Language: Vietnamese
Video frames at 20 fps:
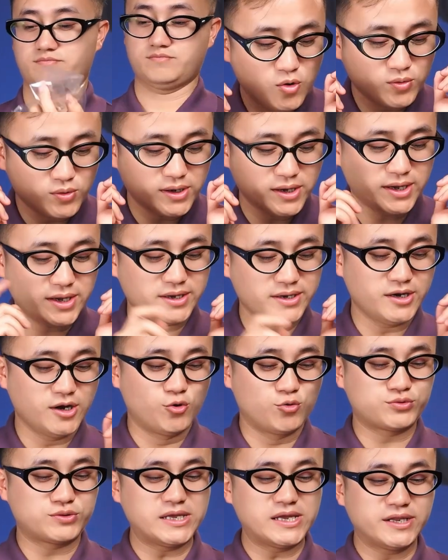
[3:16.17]
Ok,
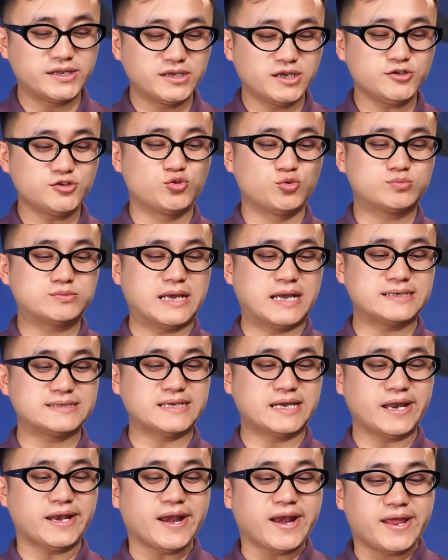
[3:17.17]
đầu tiên nhé, chúng ta
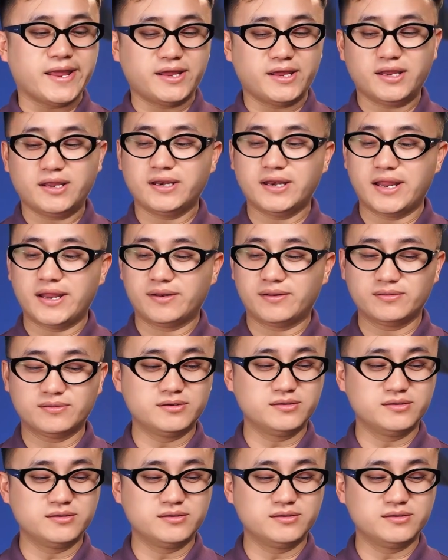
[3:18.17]
sẽ đi đến